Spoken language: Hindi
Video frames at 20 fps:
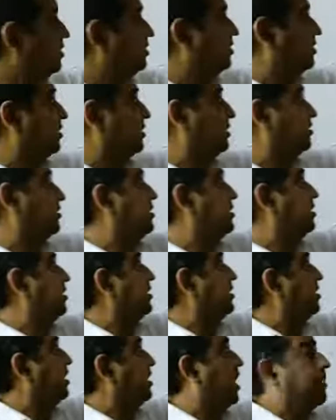चेंज
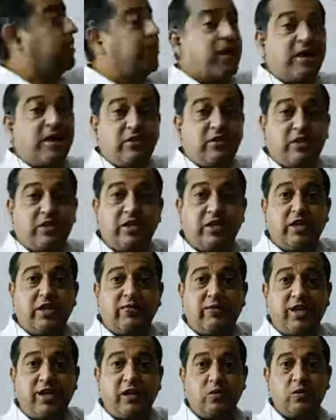यहाँ पे आएगा चेंज इन
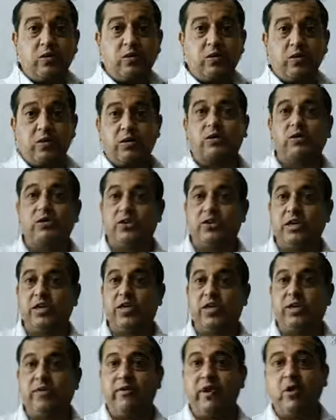वैल्यू चेंज
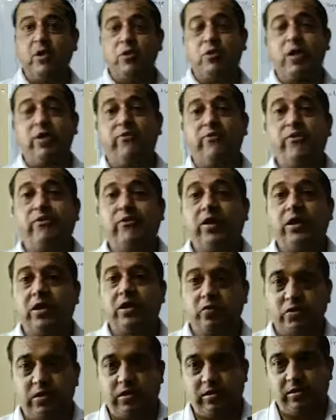इन वैल्यू हो गया फिफ्टी
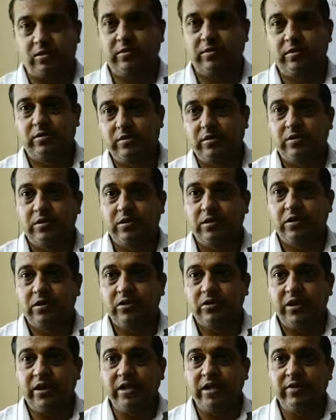थाउजेंड
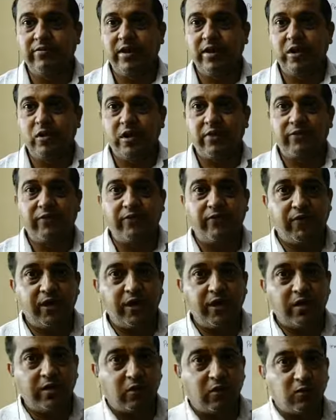चेंज इन वैल्यू हो गया फिफ्टी
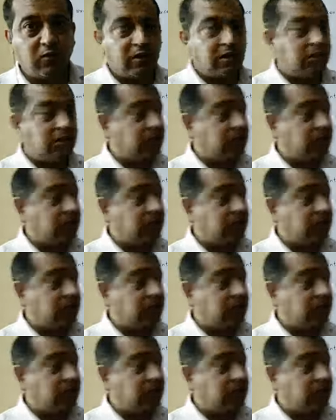थाउजेंड